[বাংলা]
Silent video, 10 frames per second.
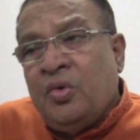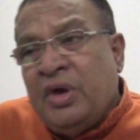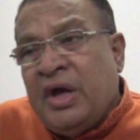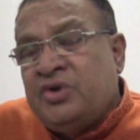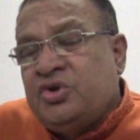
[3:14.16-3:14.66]

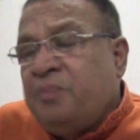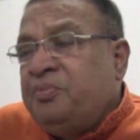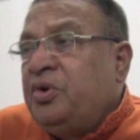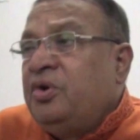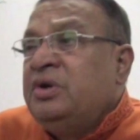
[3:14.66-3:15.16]
ওনার
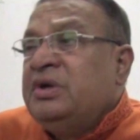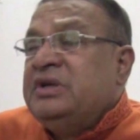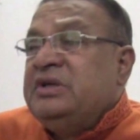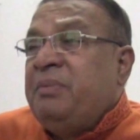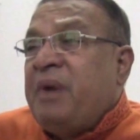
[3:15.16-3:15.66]
স্বপ্ন
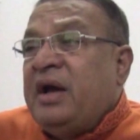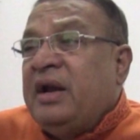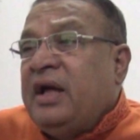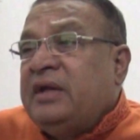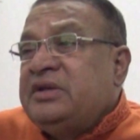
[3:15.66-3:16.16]
যে
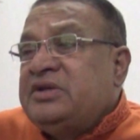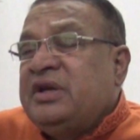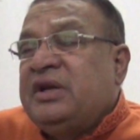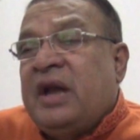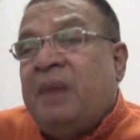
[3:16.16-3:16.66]

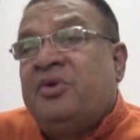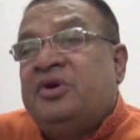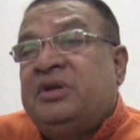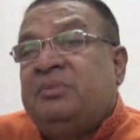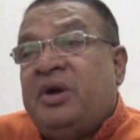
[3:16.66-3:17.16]
বাংলাদেশের
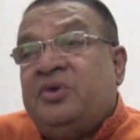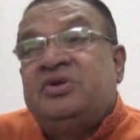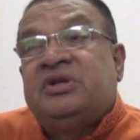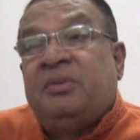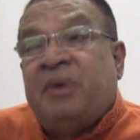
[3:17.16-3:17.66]
গ্রামগঞ্জের মানুষ
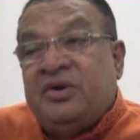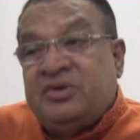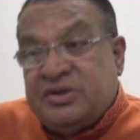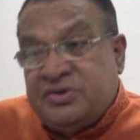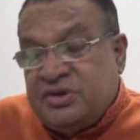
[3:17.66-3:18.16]
যাতে ভালো
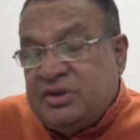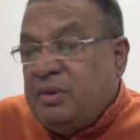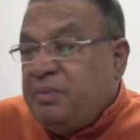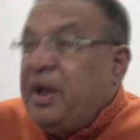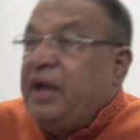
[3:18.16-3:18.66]

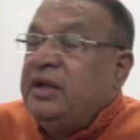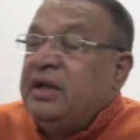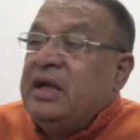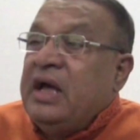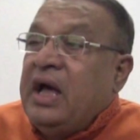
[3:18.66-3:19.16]
স্বাস্থ্যসেবা পায়
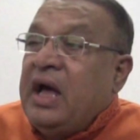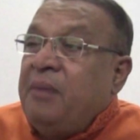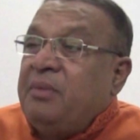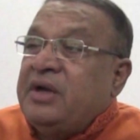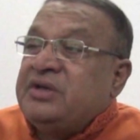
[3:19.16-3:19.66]

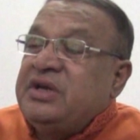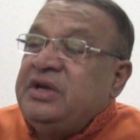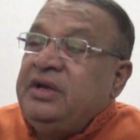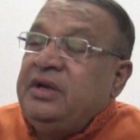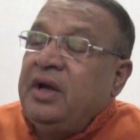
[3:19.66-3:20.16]
আমরা
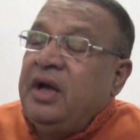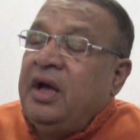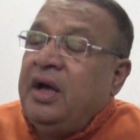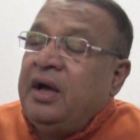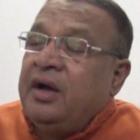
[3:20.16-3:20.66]
সেই
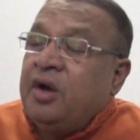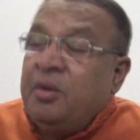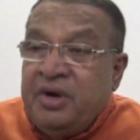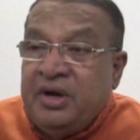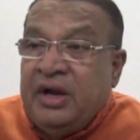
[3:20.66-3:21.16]

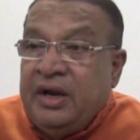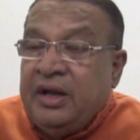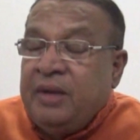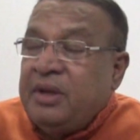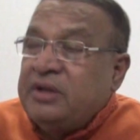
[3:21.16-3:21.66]
কমিউনিটি
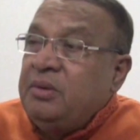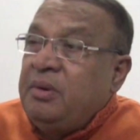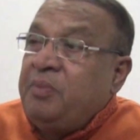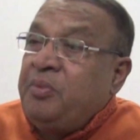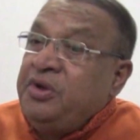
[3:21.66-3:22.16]
ক্লিনিকের মাধ্যমে
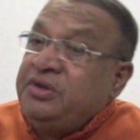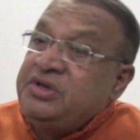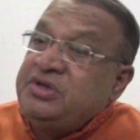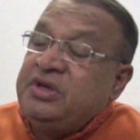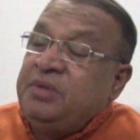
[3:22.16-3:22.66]
আমরা
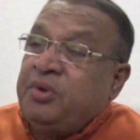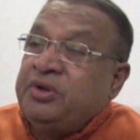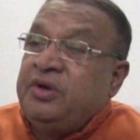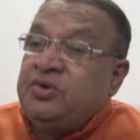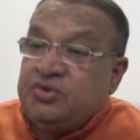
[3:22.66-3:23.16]
পঁয়ত্রিশটি
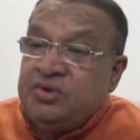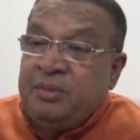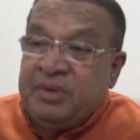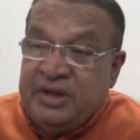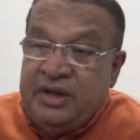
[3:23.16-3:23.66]
পদের ওষুধ
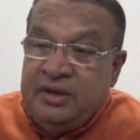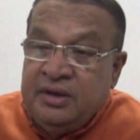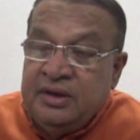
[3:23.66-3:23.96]
আমরা দিই